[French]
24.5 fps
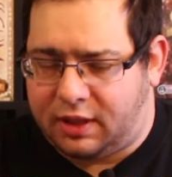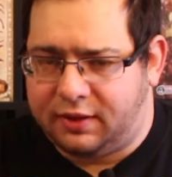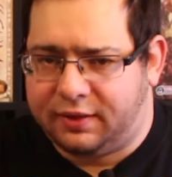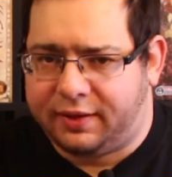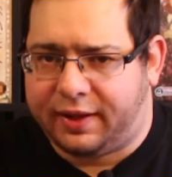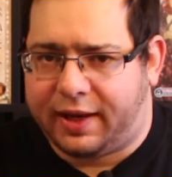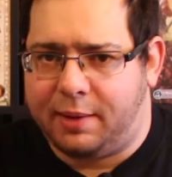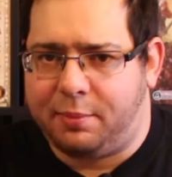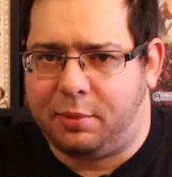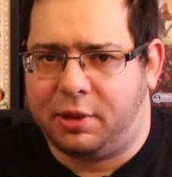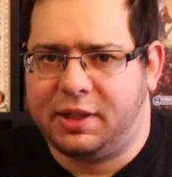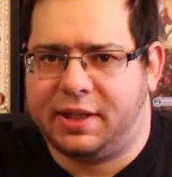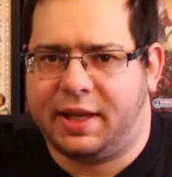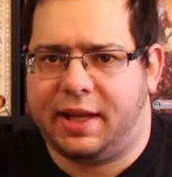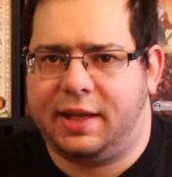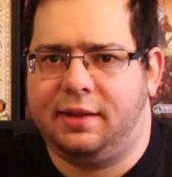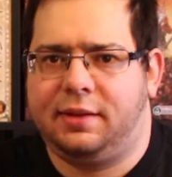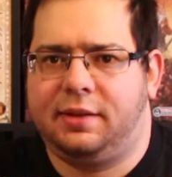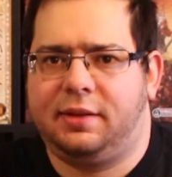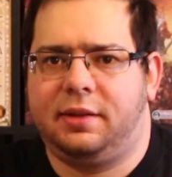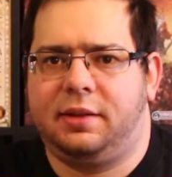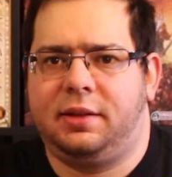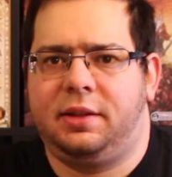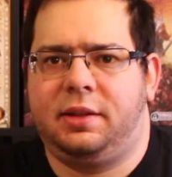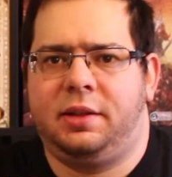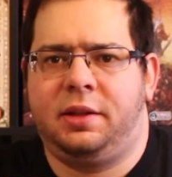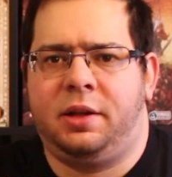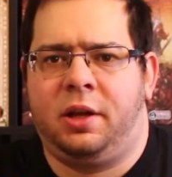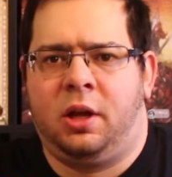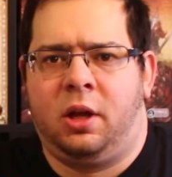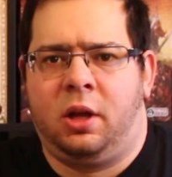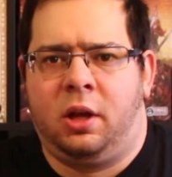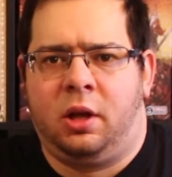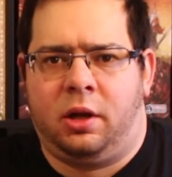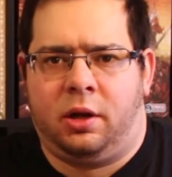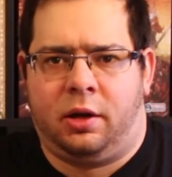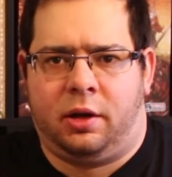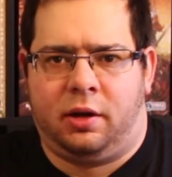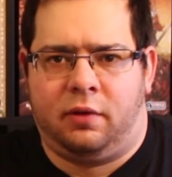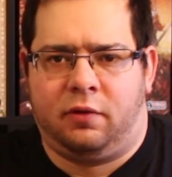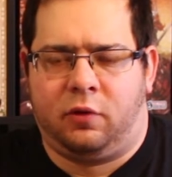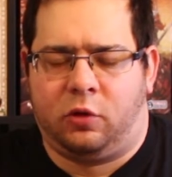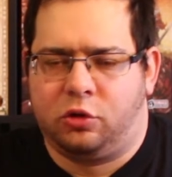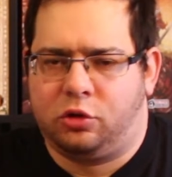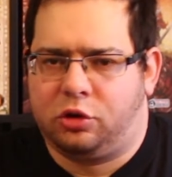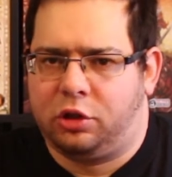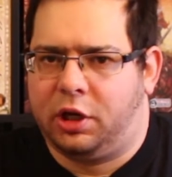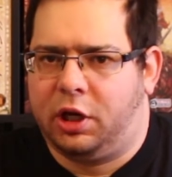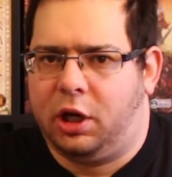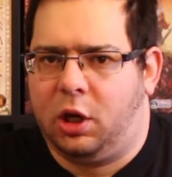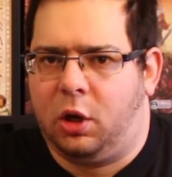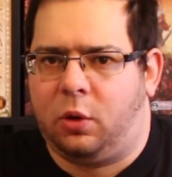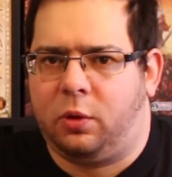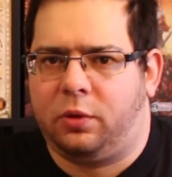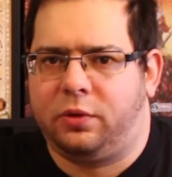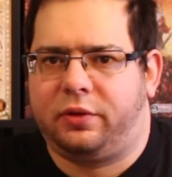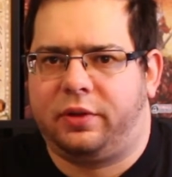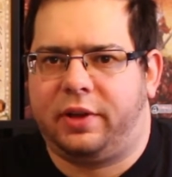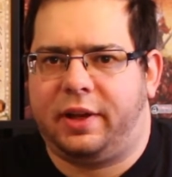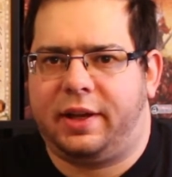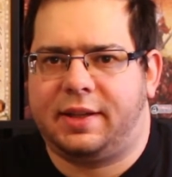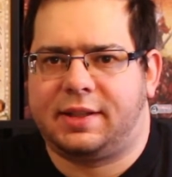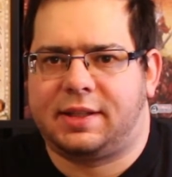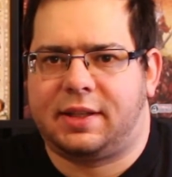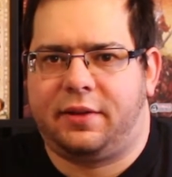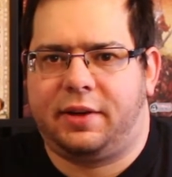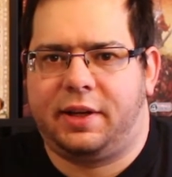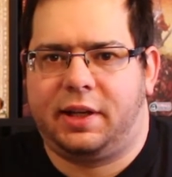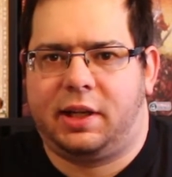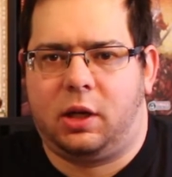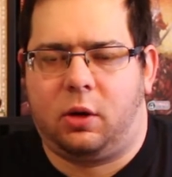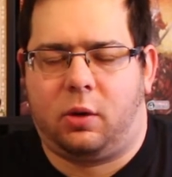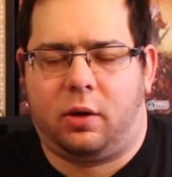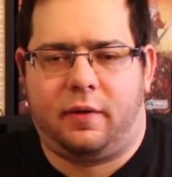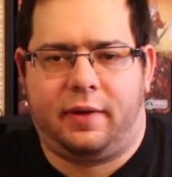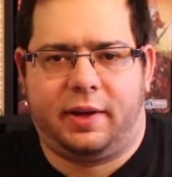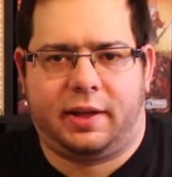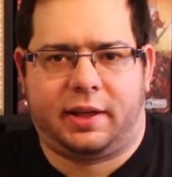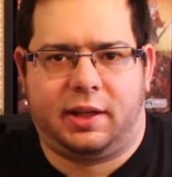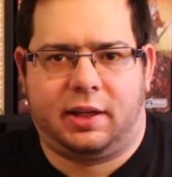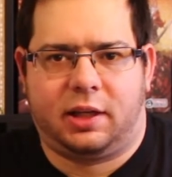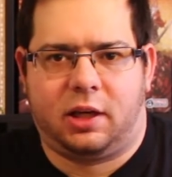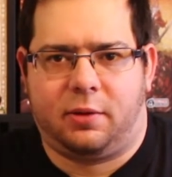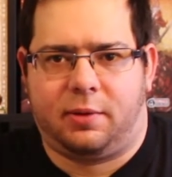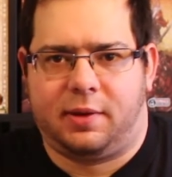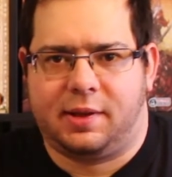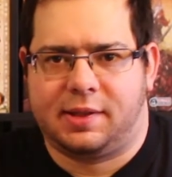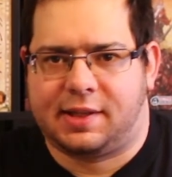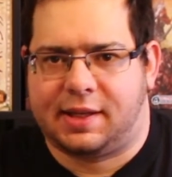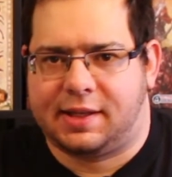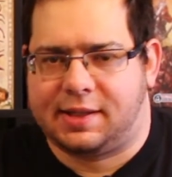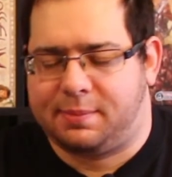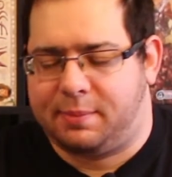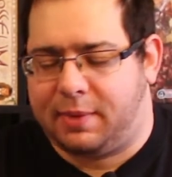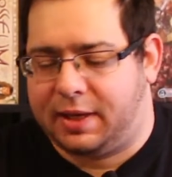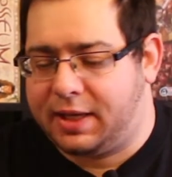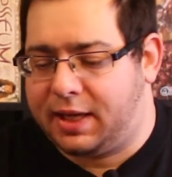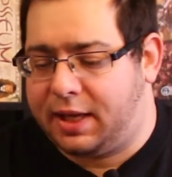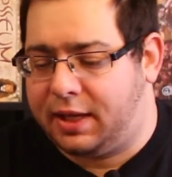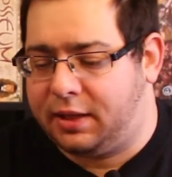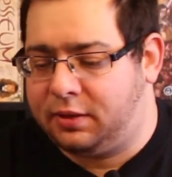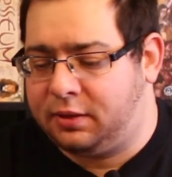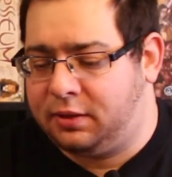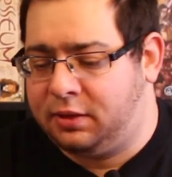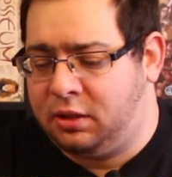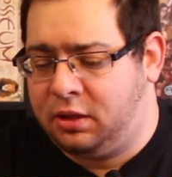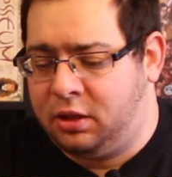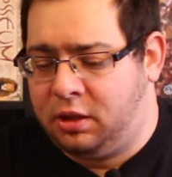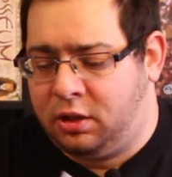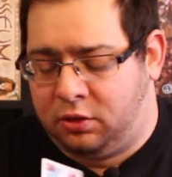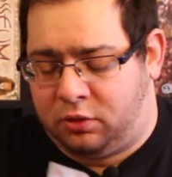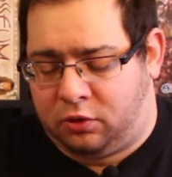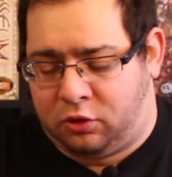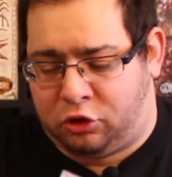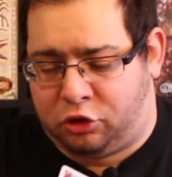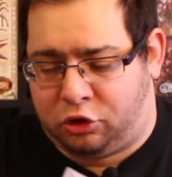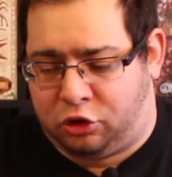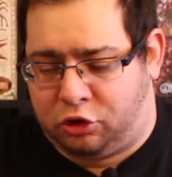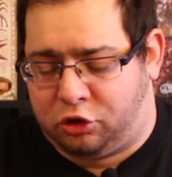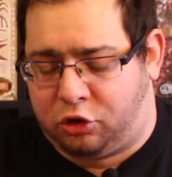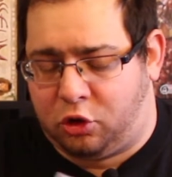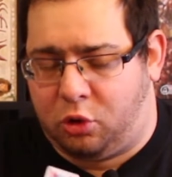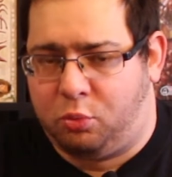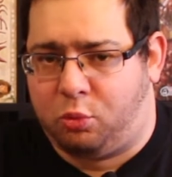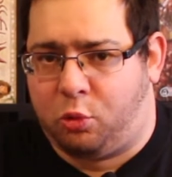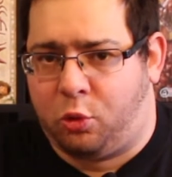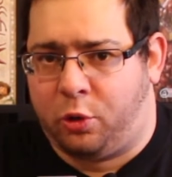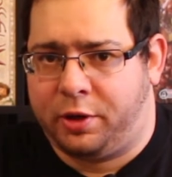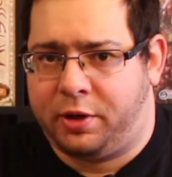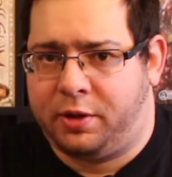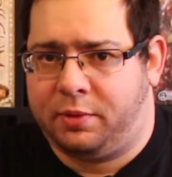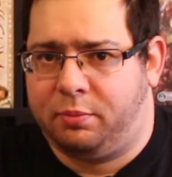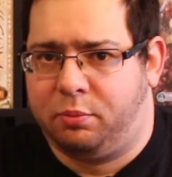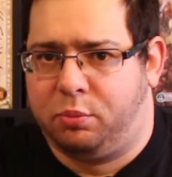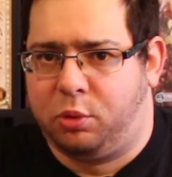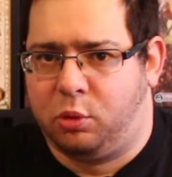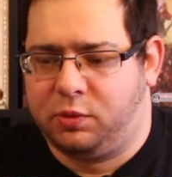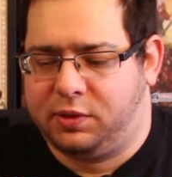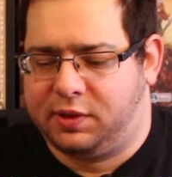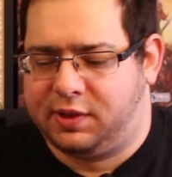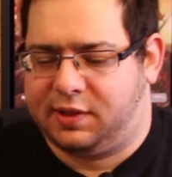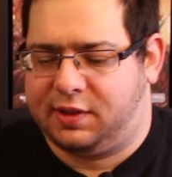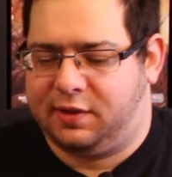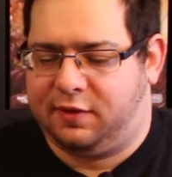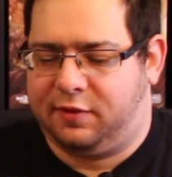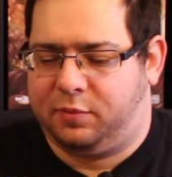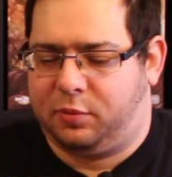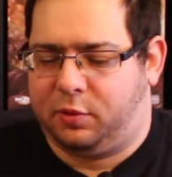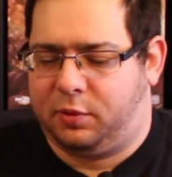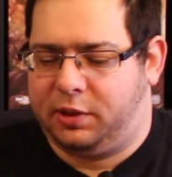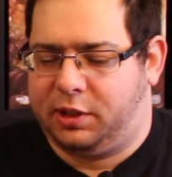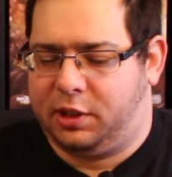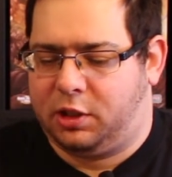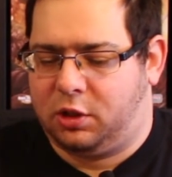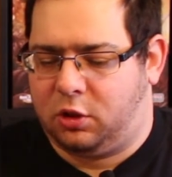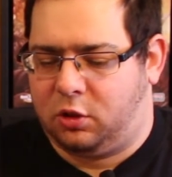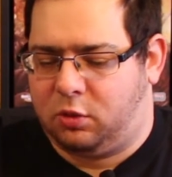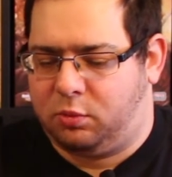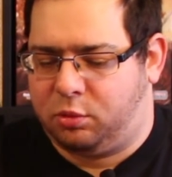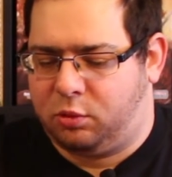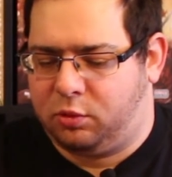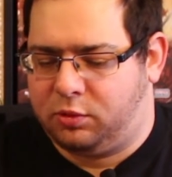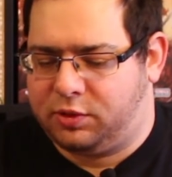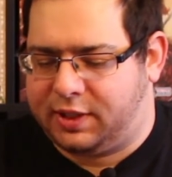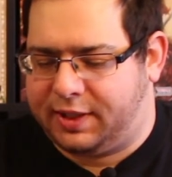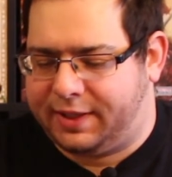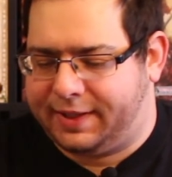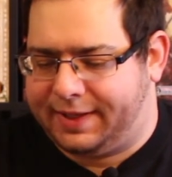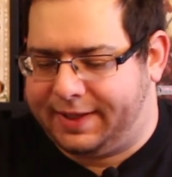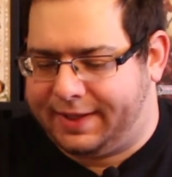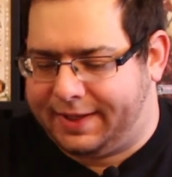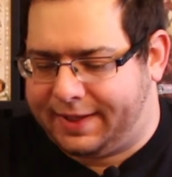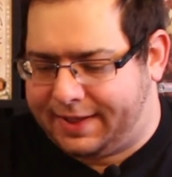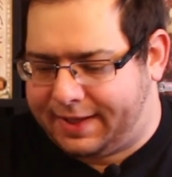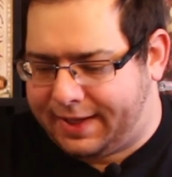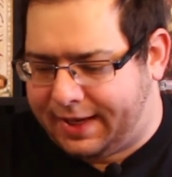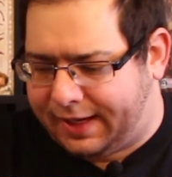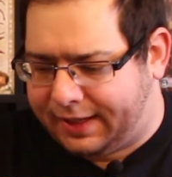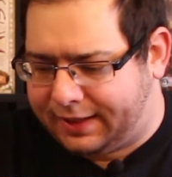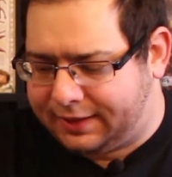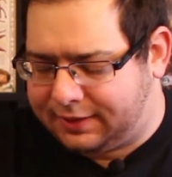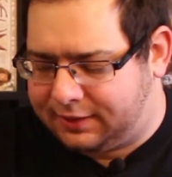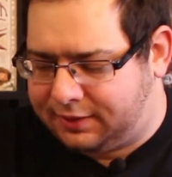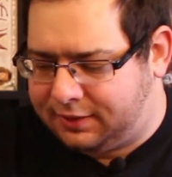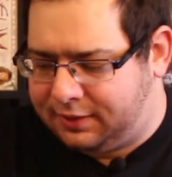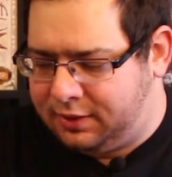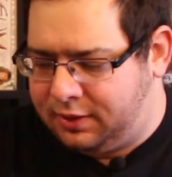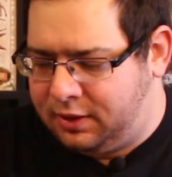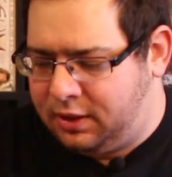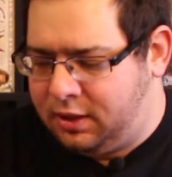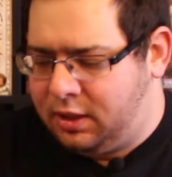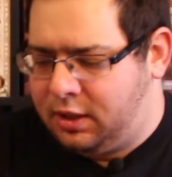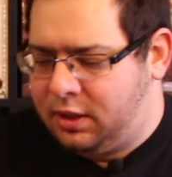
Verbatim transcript: très bonne qualité, euh, elles vont durer longtemps, ça va être long avant qu'elles commencent à se maganer. Donc ça, c'est un point positif pour les composantes, les cartes.